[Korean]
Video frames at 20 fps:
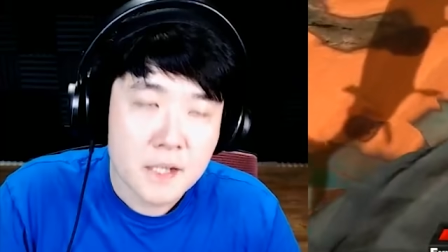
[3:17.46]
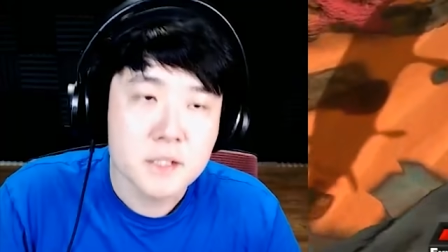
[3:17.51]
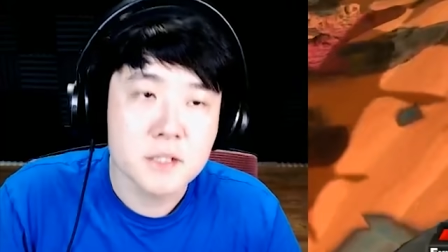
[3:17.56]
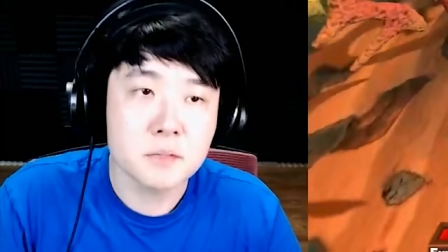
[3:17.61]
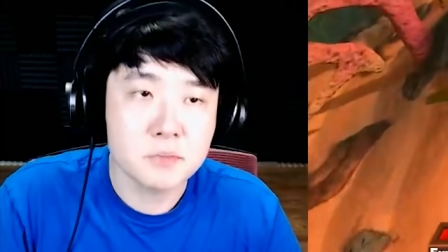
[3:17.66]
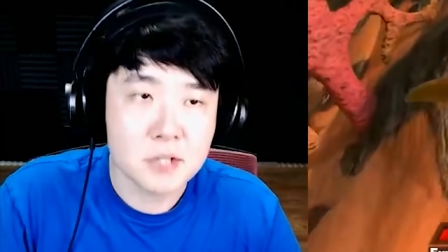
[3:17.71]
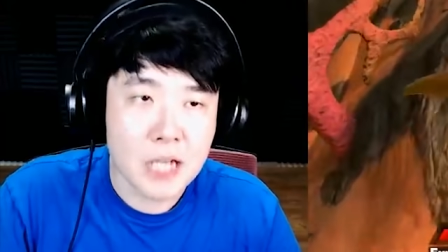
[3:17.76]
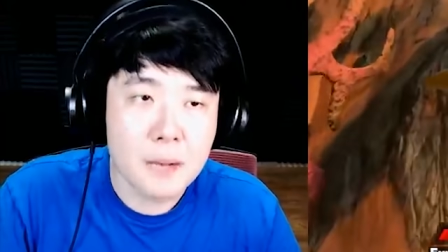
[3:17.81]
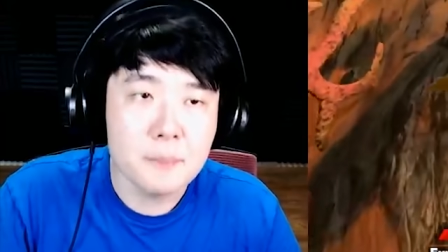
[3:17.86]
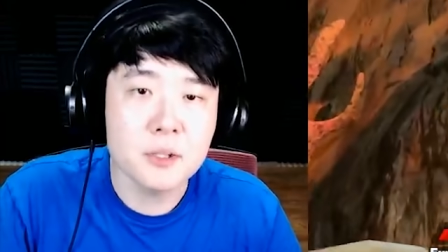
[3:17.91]
좀
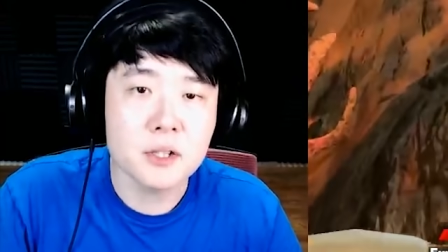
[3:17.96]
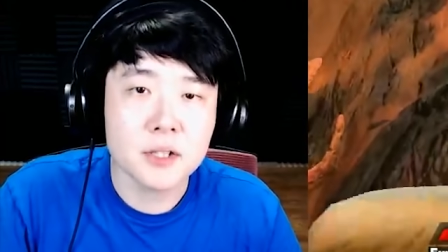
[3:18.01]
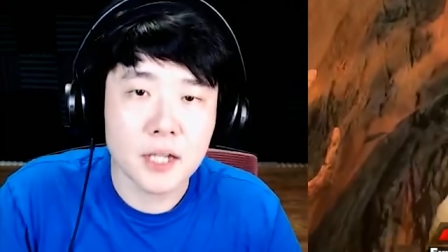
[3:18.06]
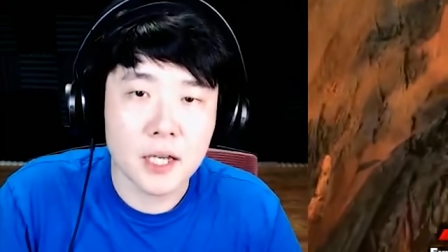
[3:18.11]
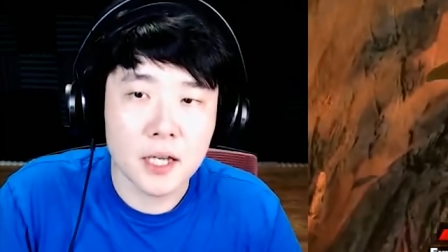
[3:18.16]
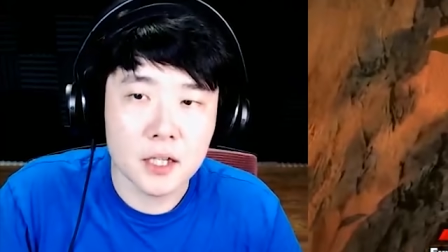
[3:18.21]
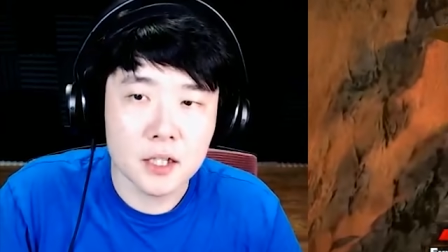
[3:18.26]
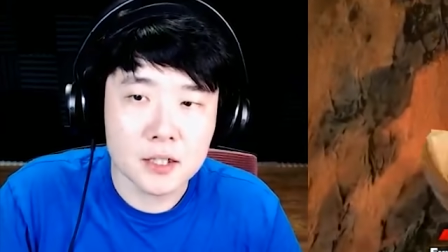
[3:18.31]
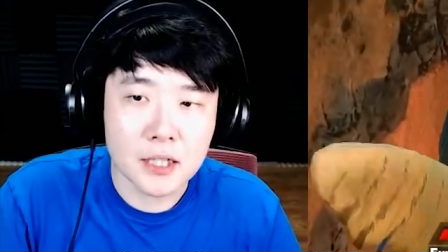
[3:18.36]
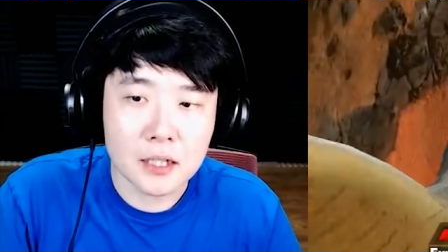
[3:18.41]
참을게.
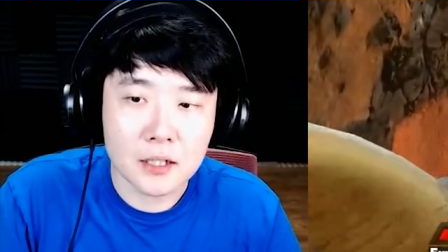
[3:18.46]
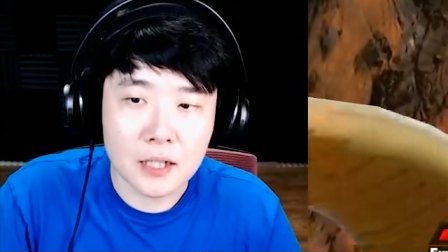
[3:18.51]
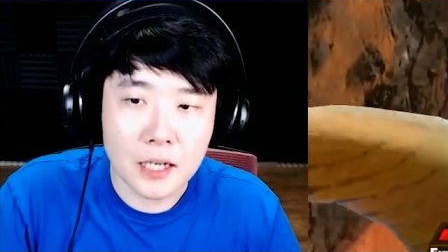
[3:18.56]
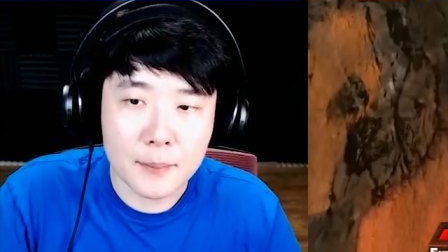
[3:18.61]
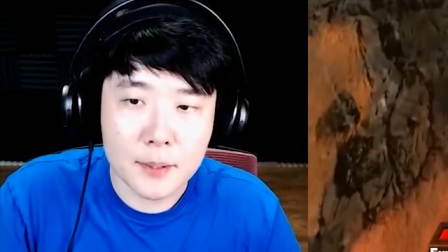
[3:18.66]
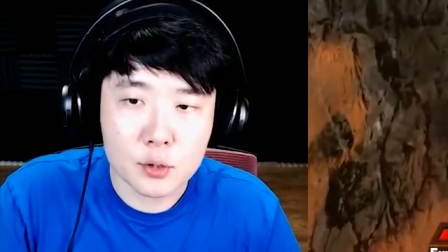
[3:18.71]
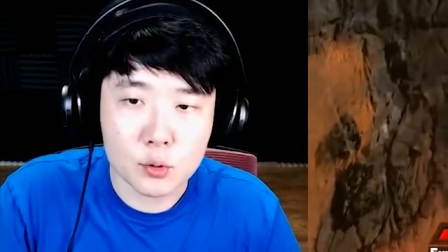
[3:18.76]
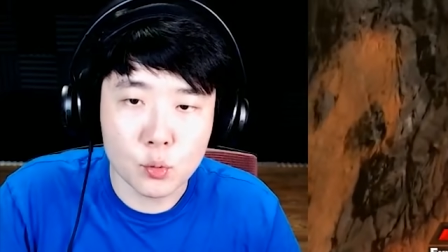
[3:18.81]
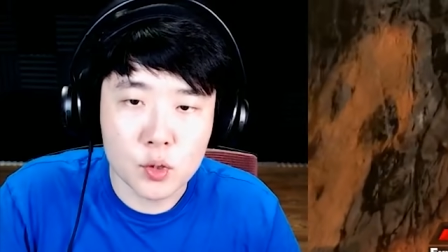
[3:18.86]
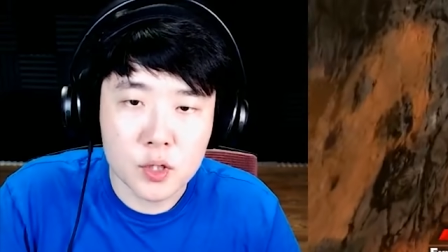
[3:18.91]
일단은
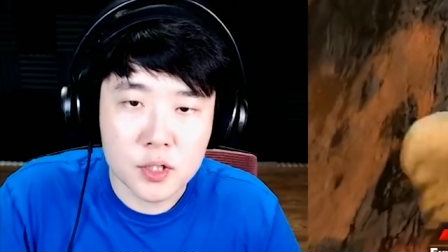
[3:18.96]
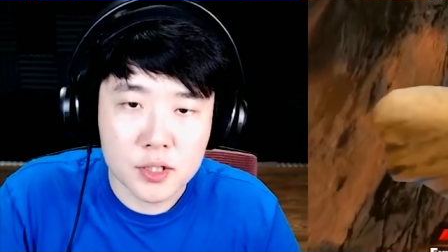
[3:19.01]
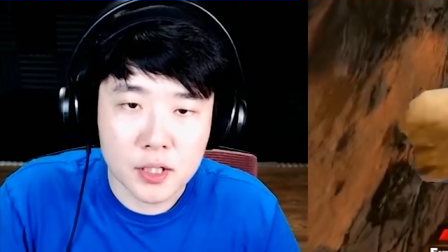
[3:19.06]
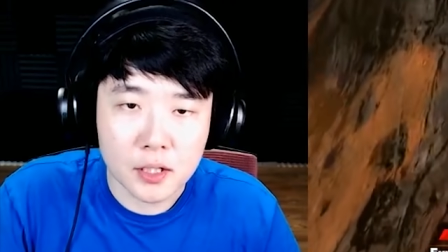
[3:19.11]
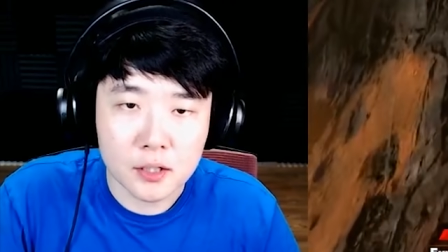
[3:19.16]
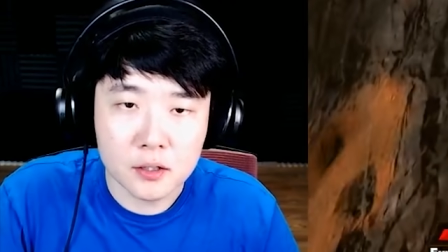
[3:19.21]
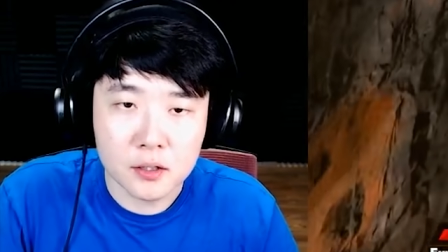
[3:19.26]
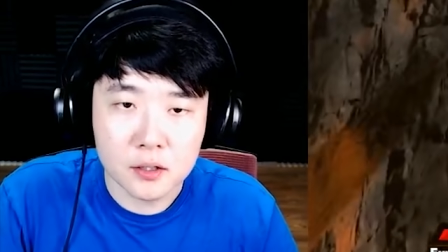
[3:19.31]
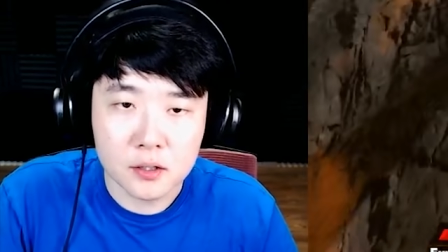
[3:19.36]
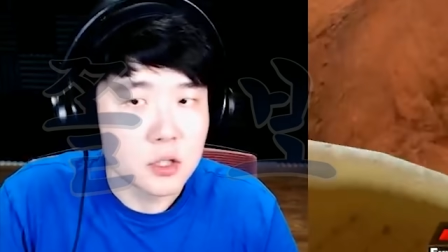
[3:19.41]
레벨 좀
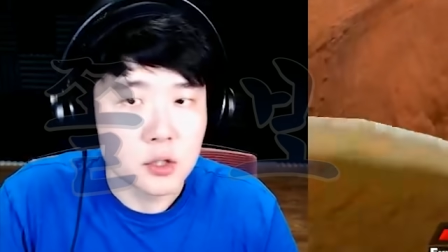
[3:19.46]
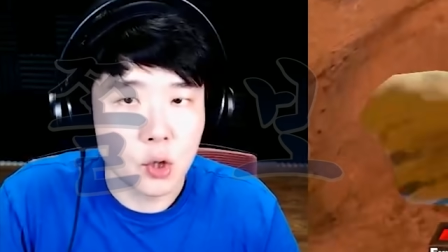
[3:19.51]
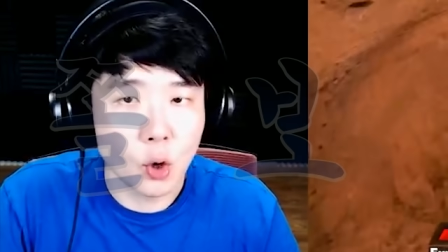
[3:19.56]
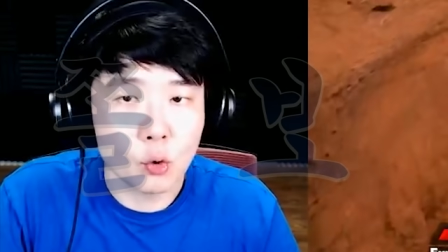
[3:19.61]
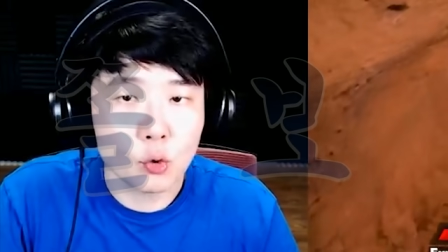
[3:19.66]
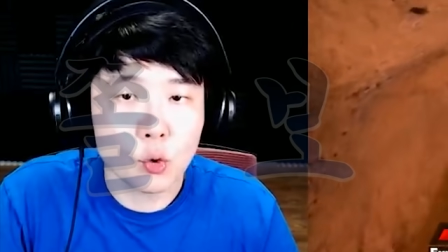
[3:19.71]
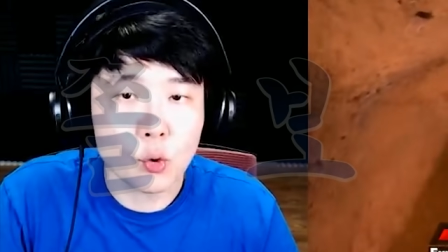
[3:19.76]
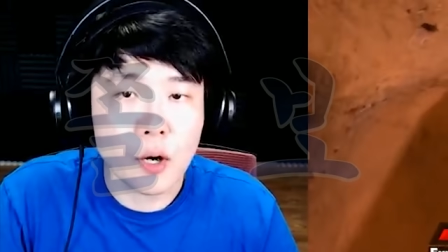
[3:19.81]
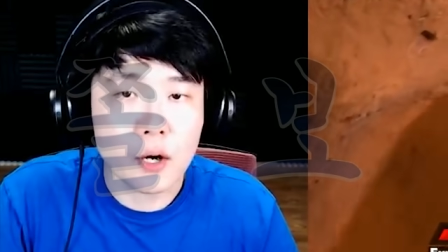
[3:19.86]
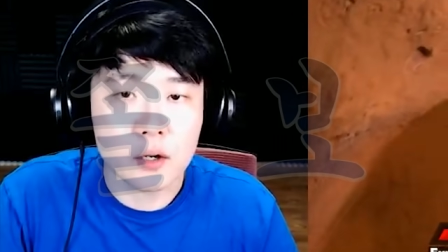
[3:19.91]
올리자.
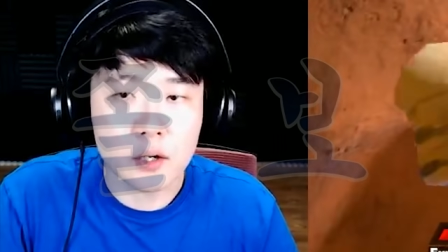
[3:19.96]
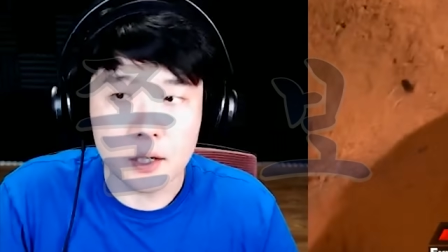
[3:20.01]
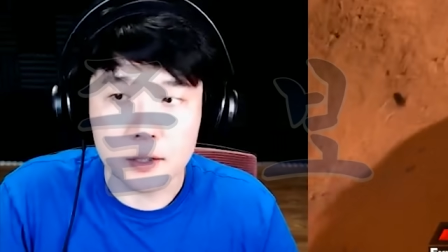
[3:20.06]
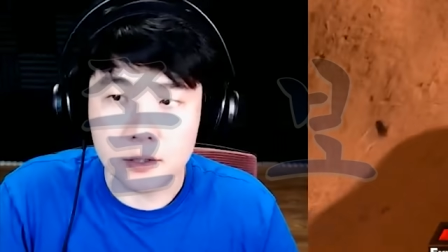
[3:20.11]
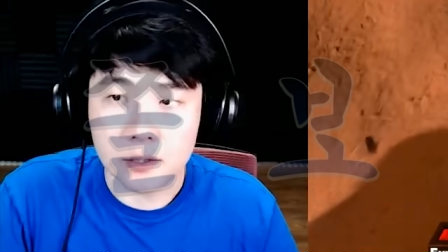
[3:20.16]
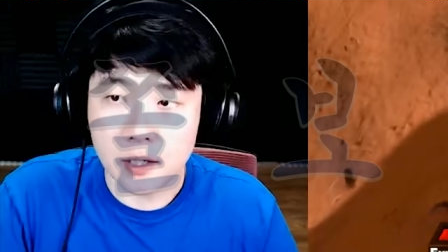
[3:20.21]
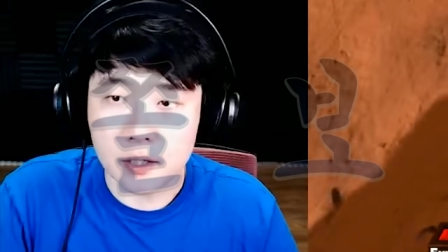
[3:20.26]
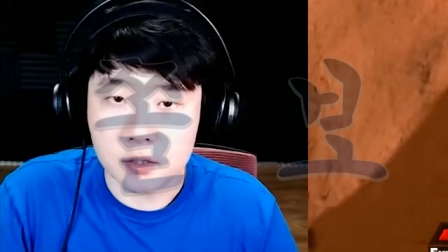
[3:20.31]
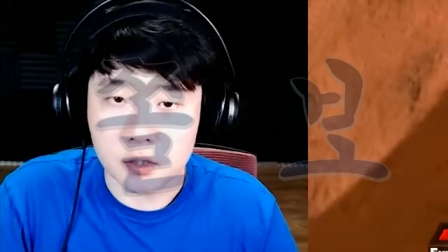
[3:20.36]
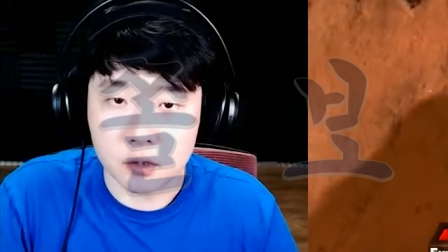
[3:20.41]
경솔한 것
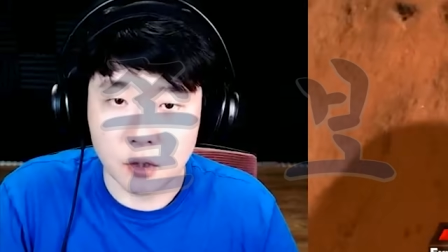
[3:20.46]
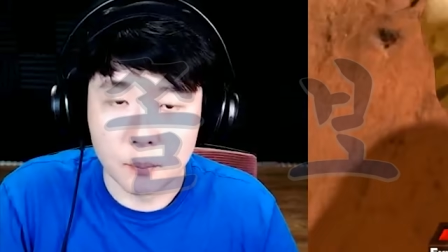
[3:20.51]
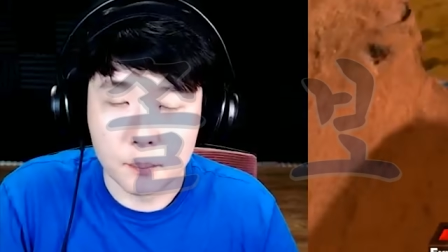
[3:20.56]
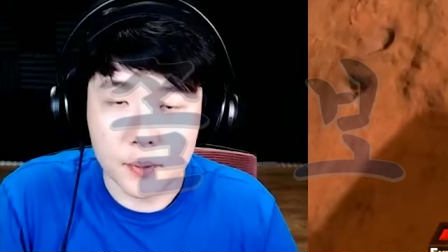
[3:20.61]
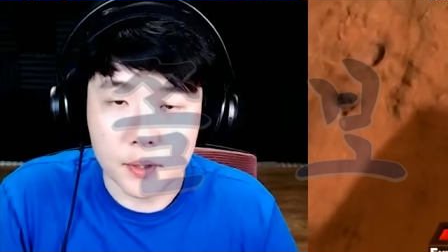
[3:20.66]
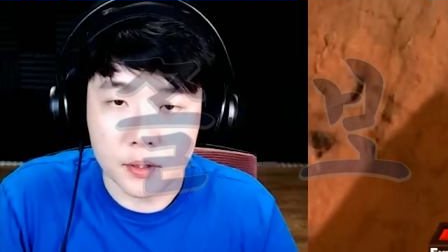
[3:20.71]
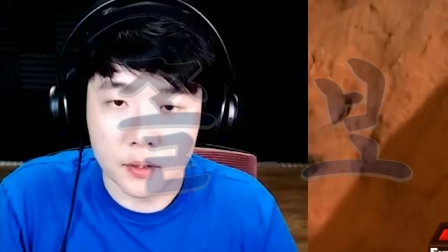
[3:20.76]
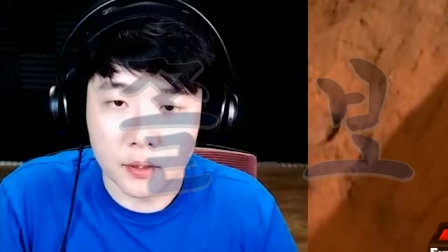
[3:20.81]
같아 저 덤비는